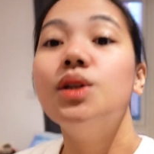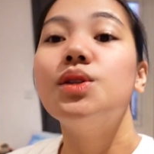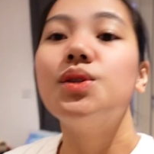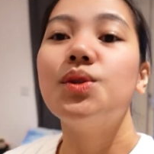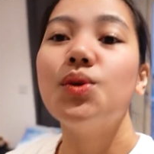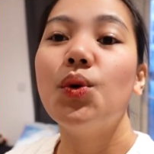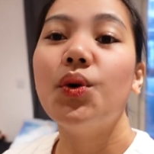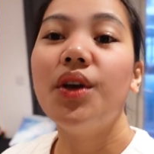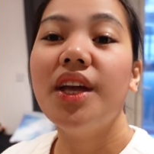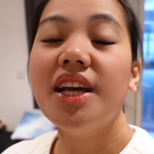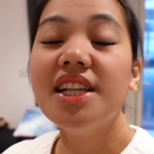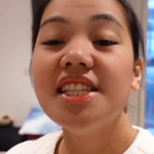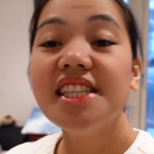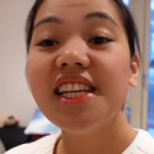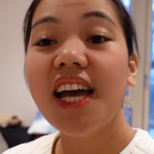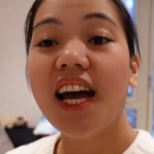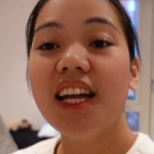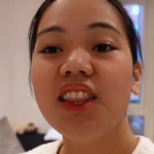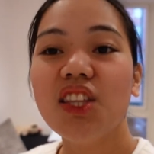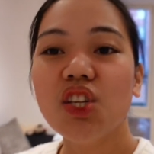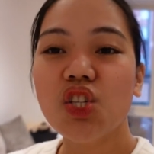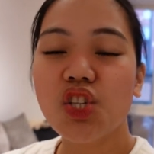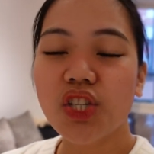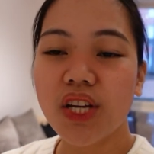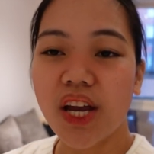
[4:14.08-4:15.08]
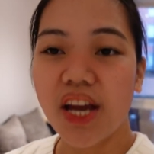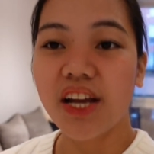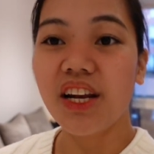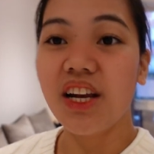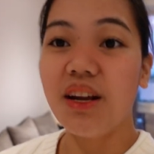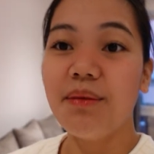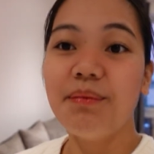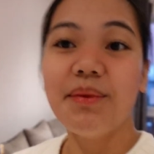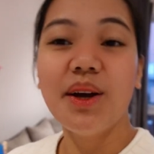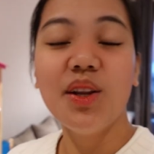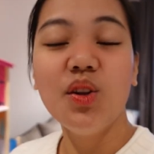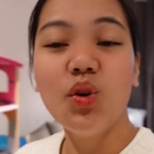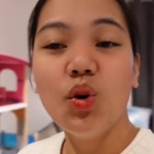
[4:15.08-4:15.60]
So, yan si Ate
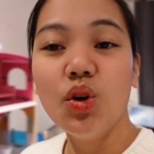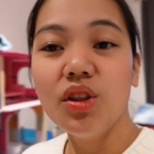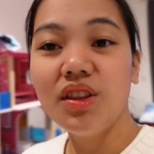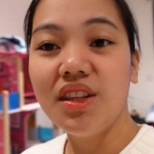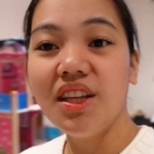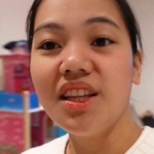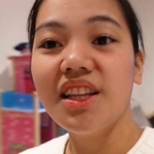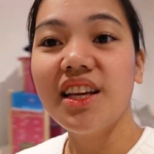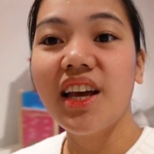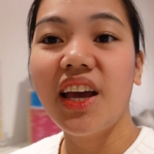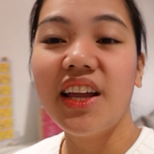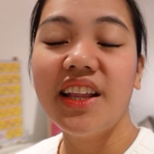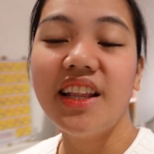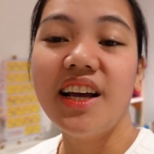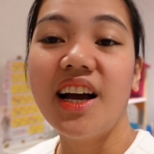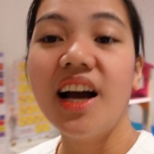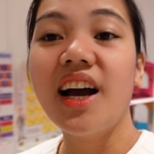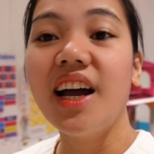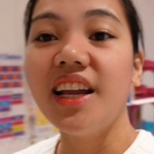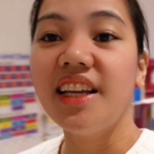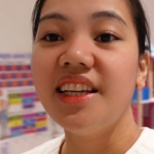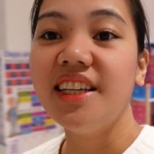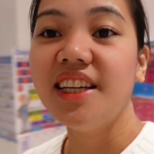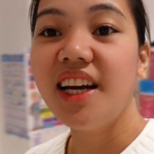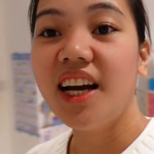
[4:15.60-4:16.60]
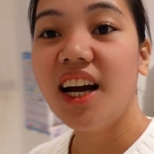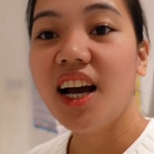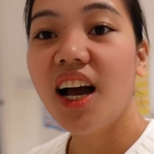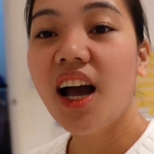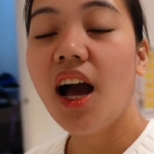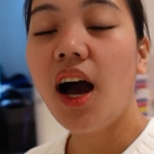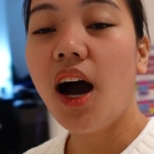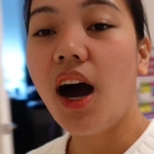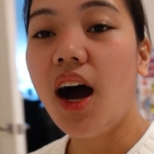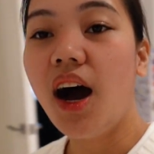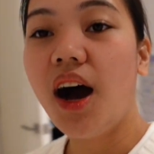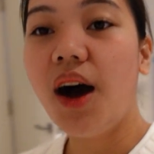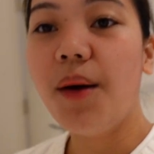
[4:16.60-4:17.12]
Sherry. Manood din kayo ng
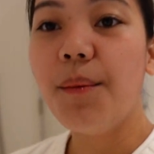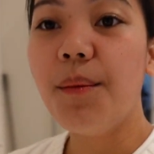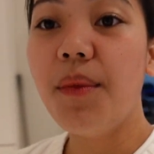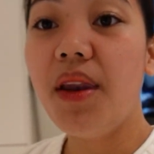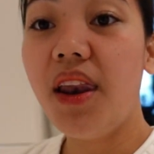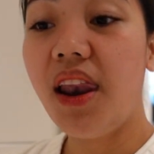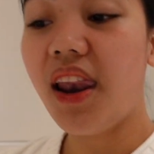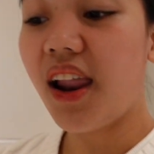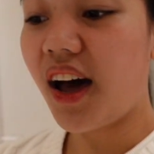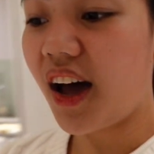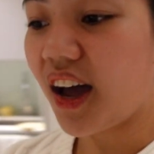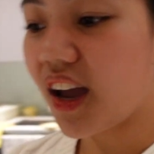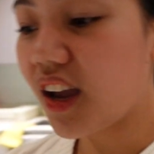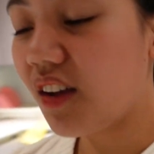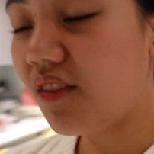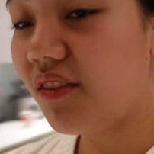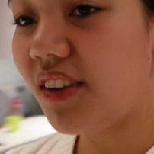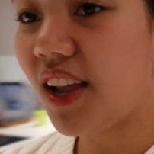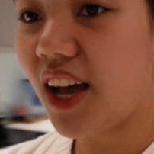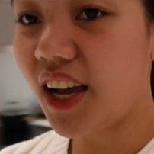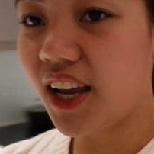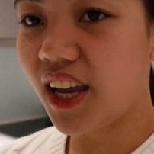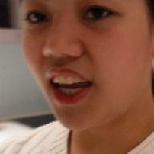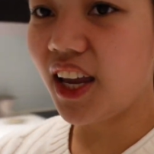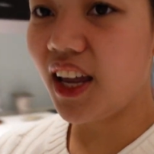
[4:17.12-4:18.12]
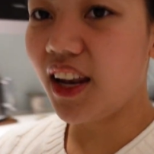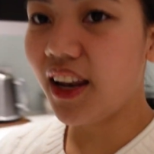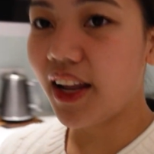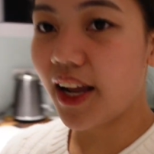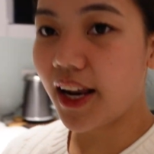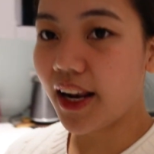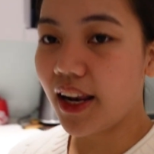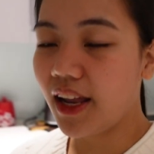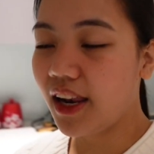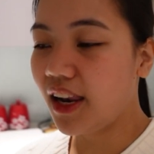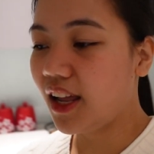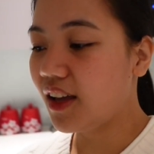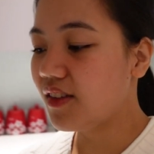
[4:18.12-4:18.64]
kanyang um, live. Lagi yan
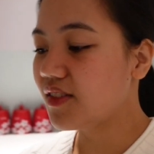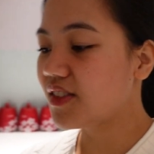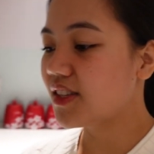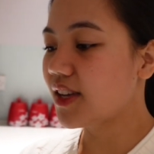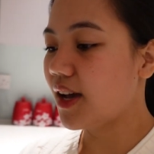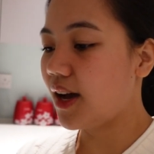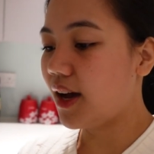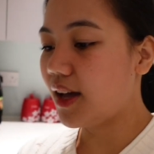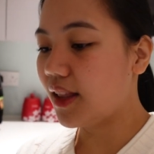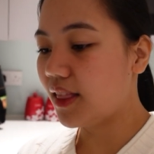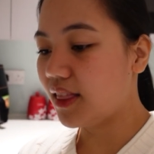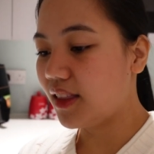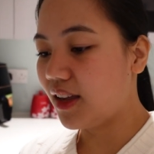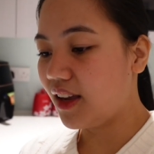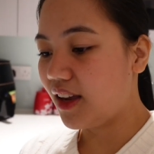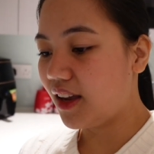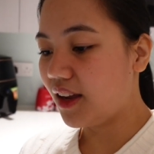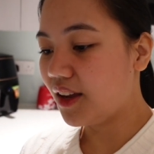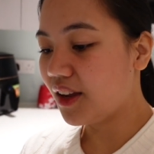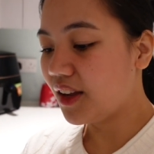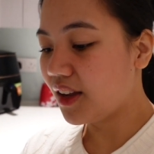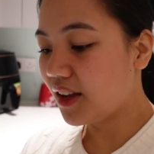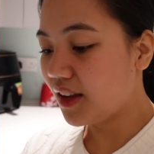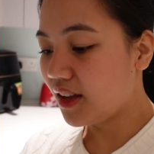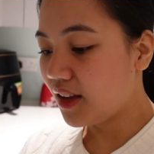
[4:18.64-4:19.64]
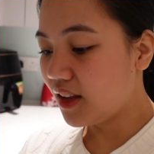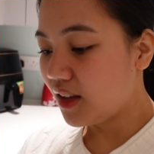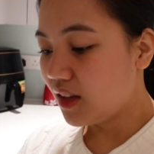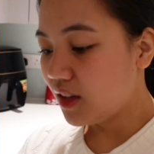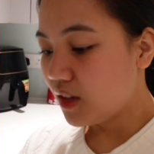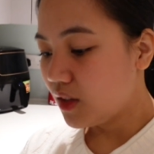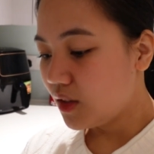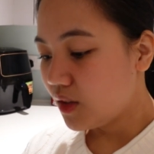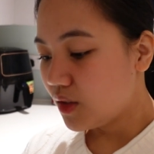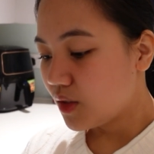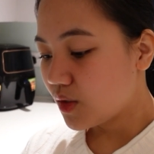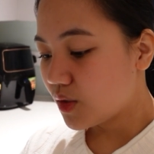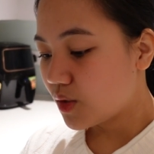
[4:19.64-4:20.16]
nagla-live si Ate.
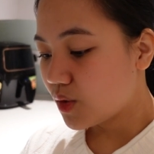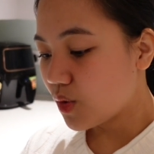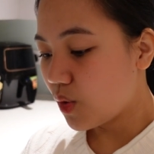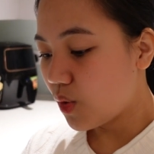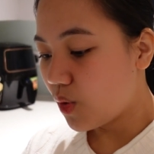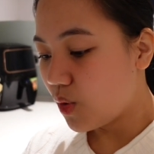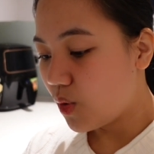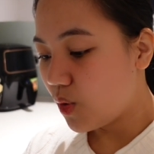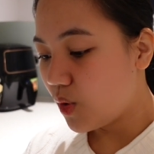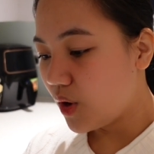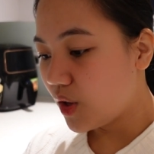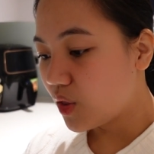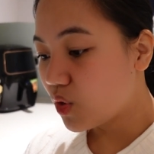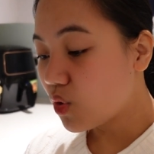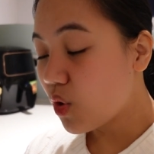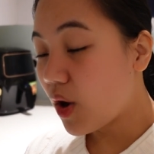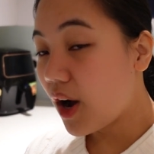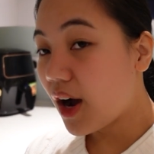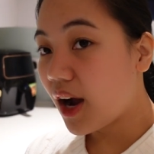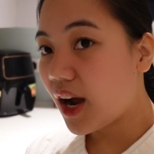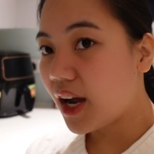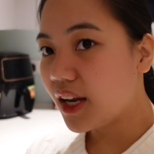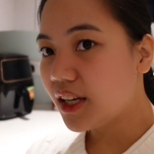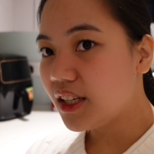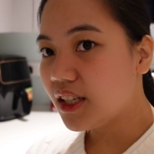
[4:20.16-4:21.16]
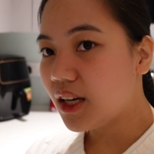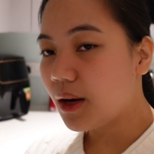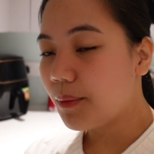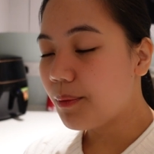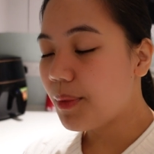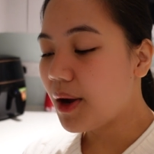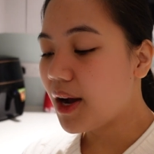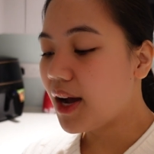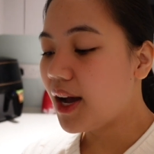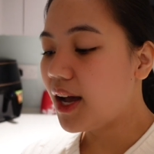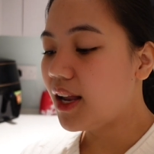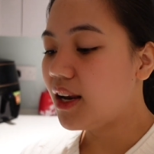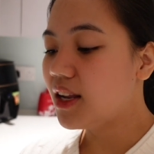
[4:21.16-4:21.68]
So, ito ang kanyang
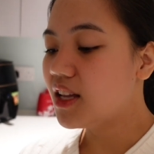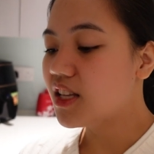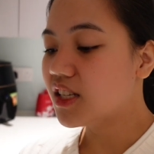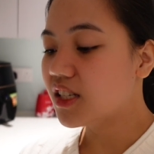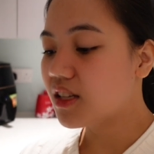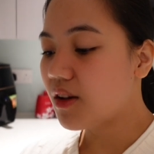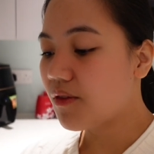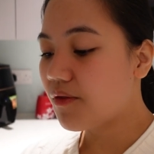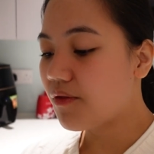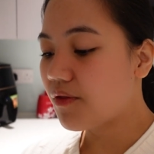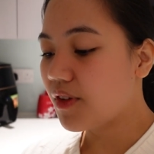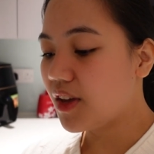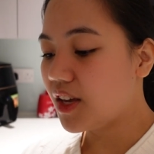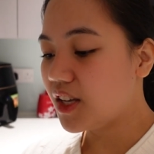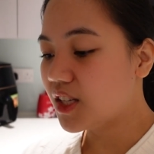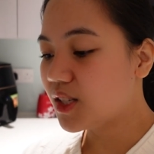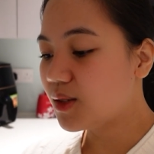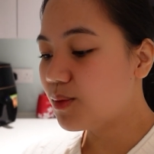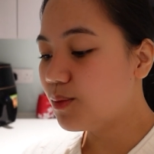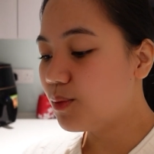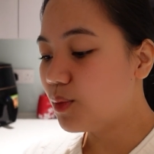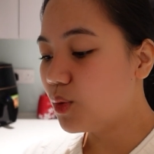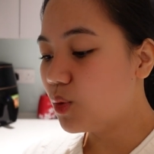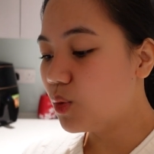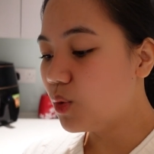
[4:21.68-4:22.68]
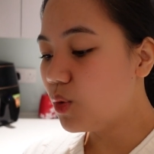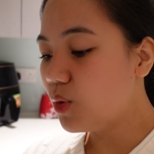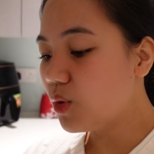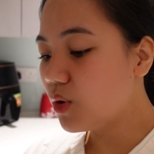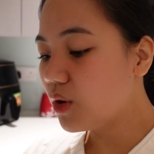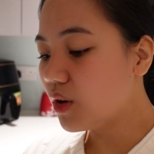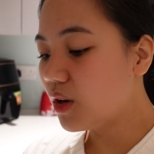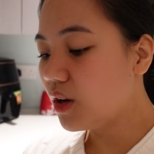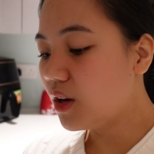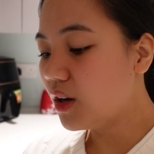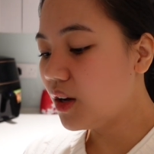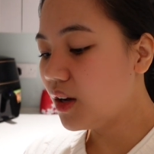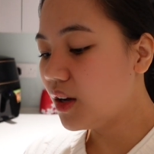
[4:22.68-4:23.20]
pangalan sa
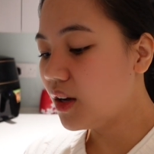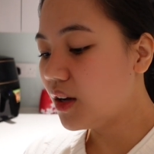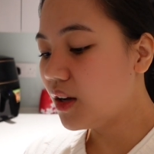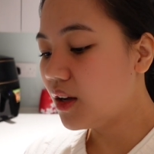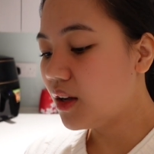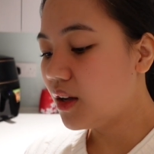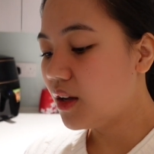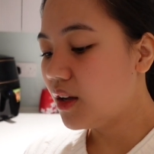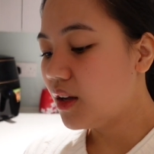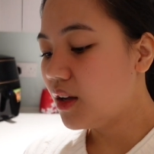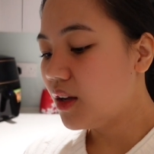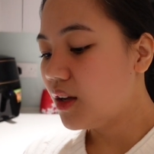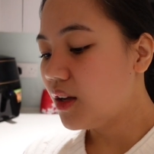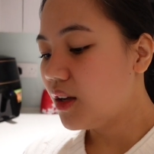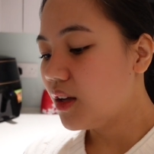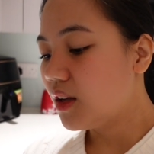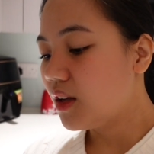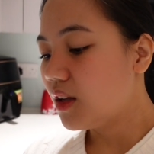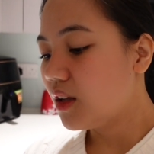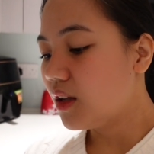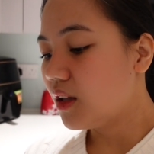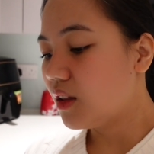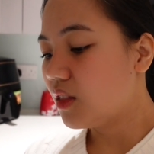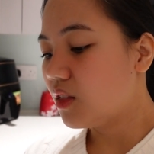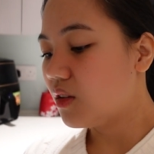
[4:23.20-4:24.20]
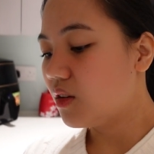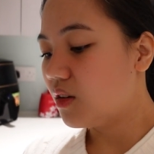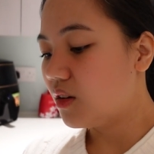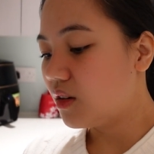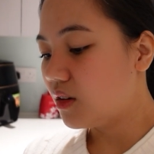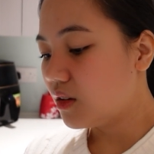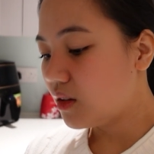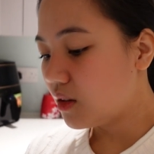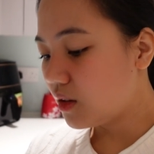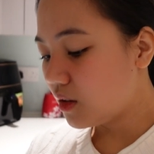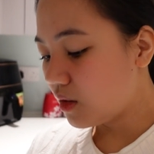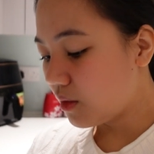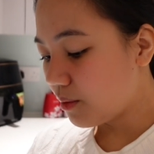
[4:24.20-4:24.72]
Facebook. Ito.
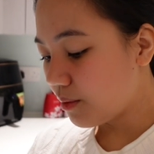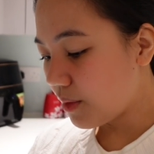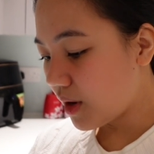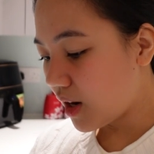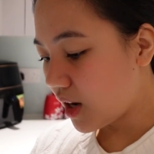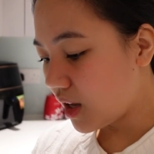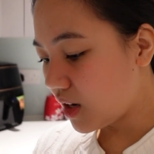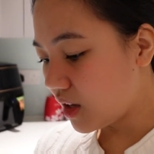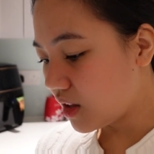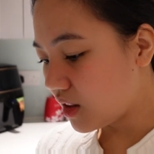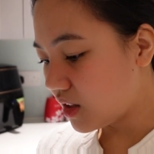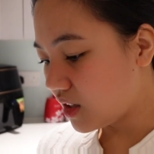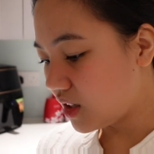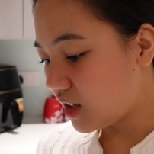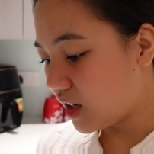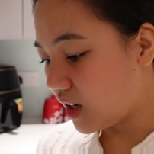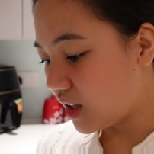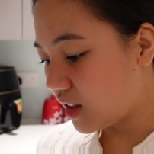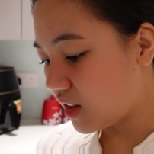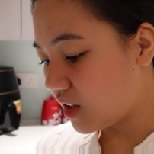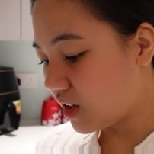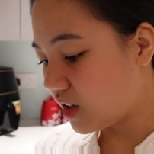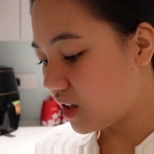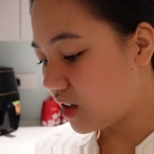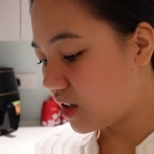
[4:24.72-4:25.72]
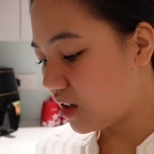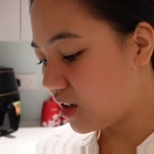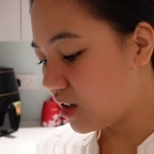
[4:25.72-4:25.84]
Ang pangalan niya, Ate.